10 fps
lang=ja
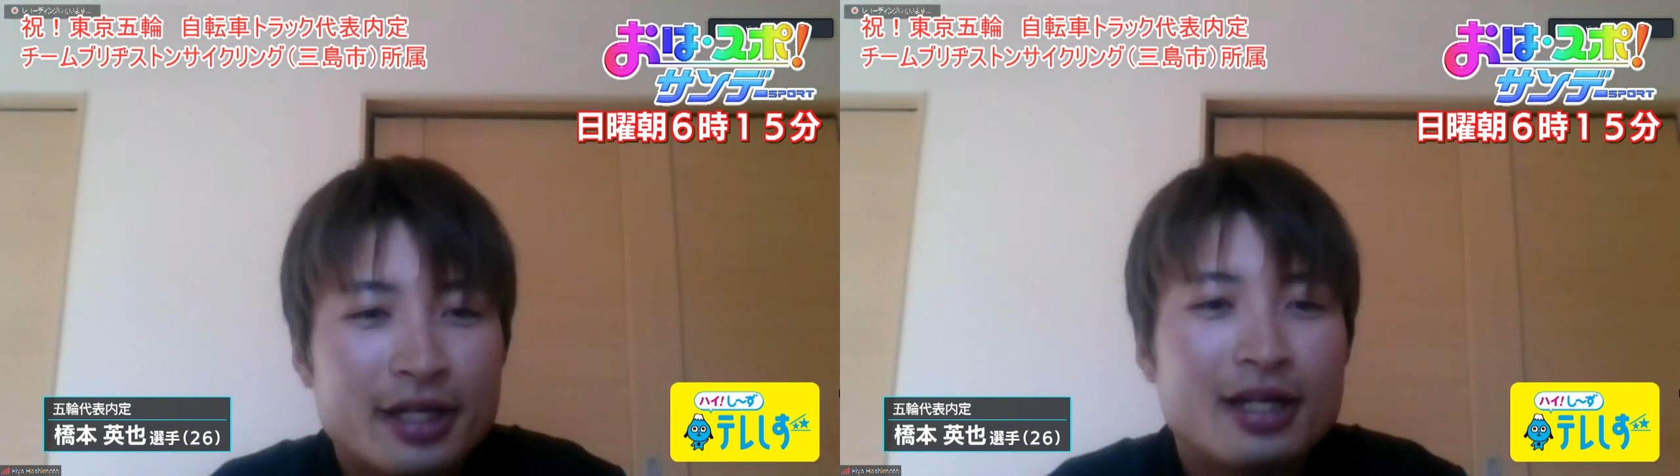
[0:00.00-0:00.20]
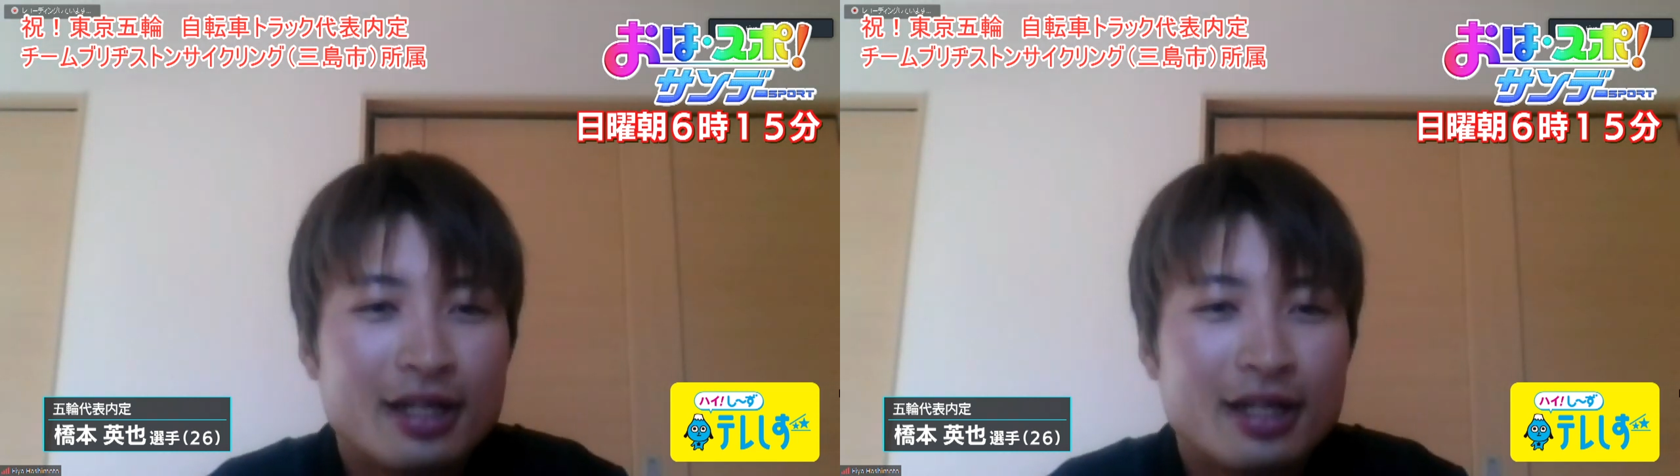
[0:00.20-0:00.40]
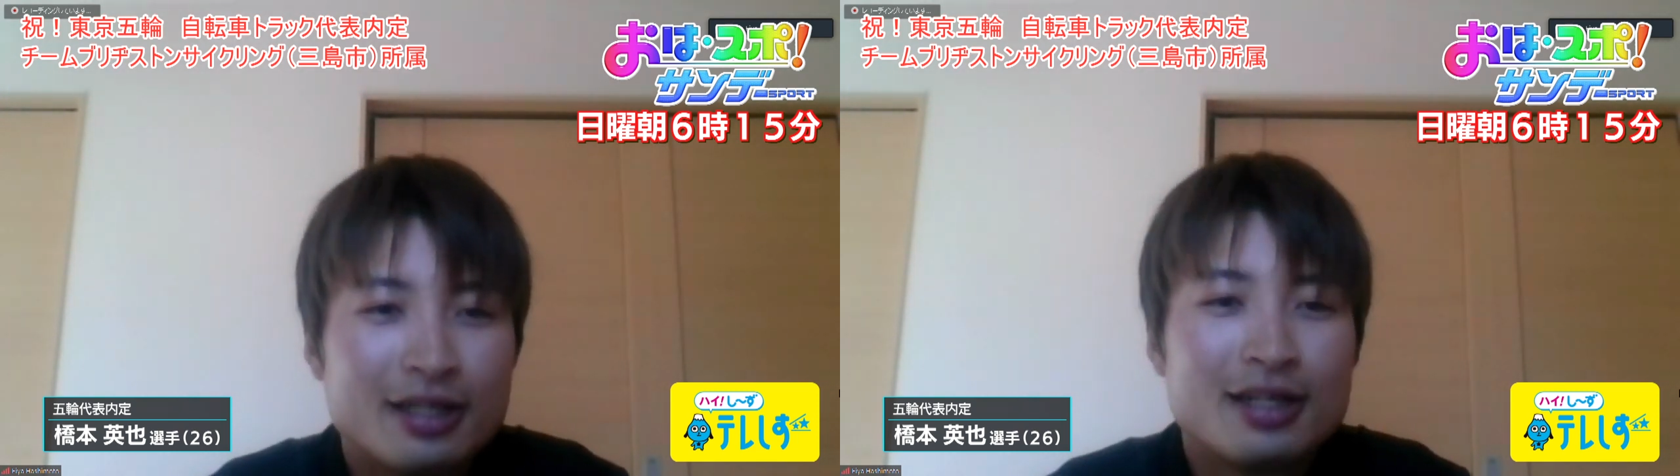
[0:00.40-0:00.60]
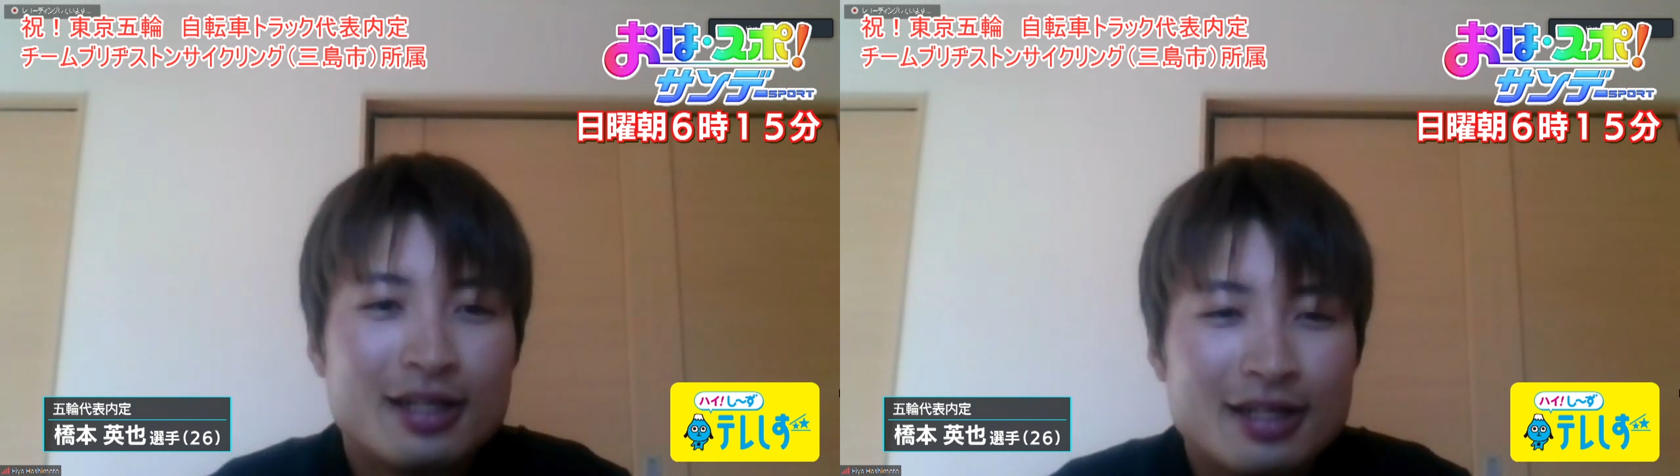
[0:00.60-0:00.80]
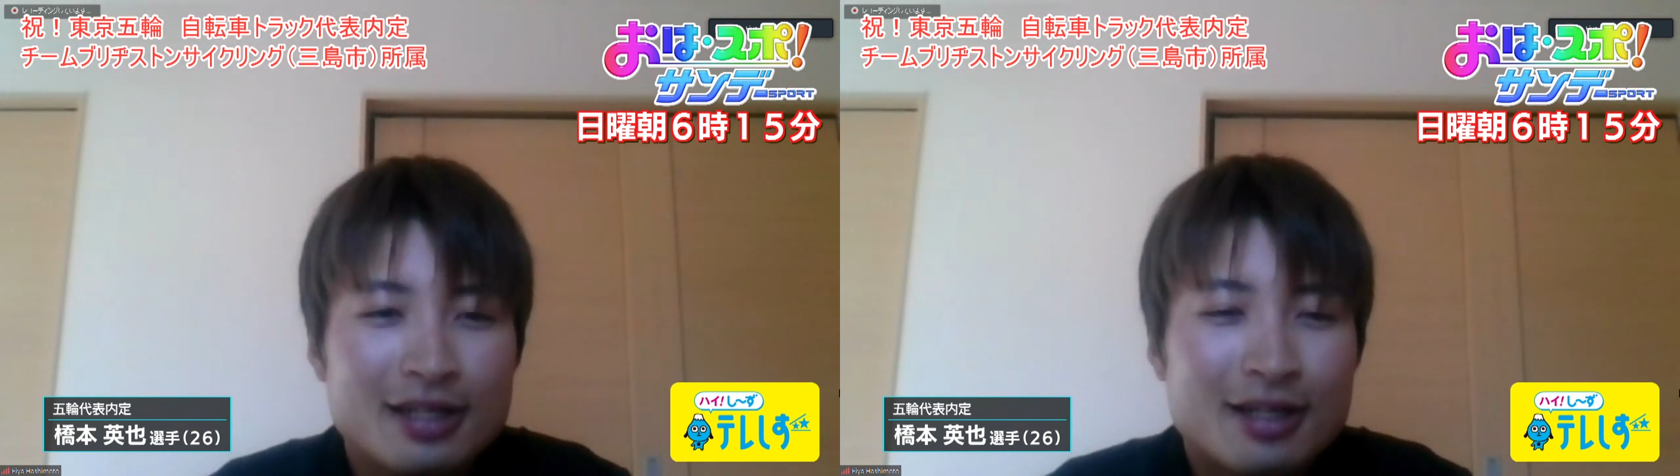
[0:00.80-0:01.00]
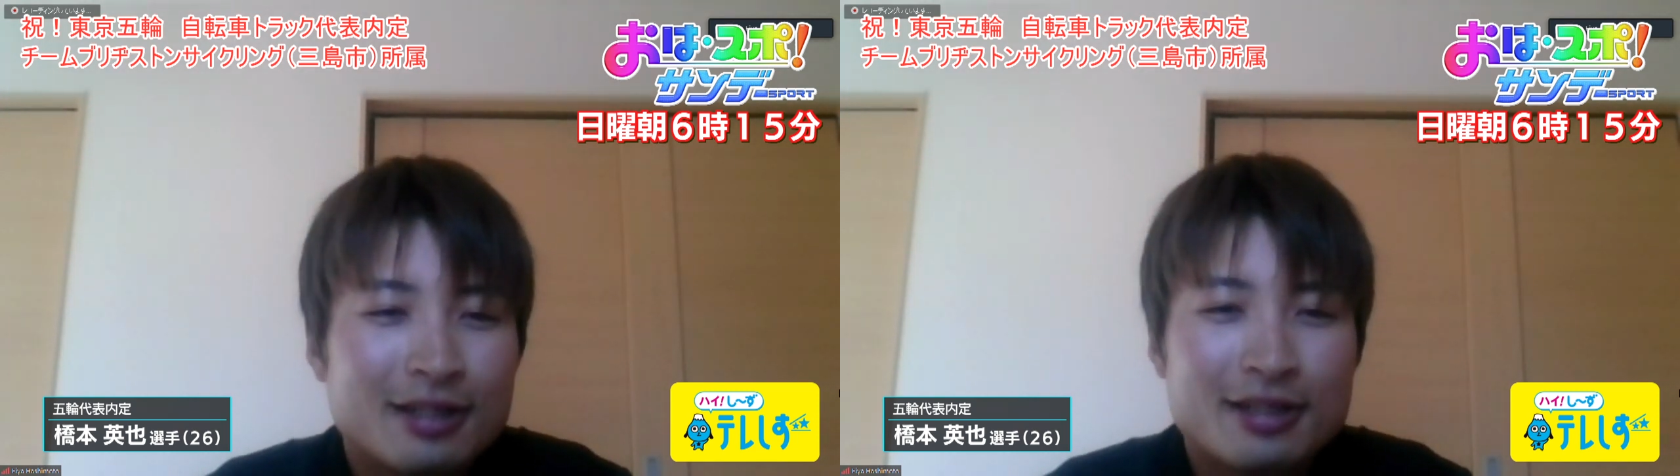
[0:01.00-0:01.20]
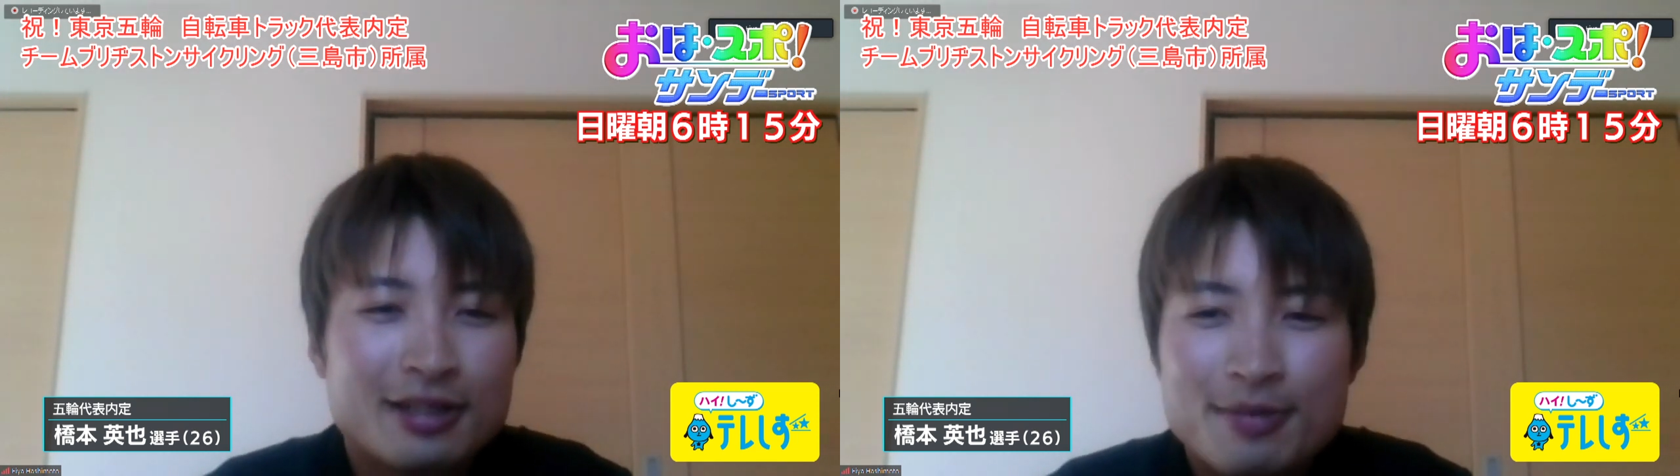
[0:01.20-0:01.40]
はい、勝手に学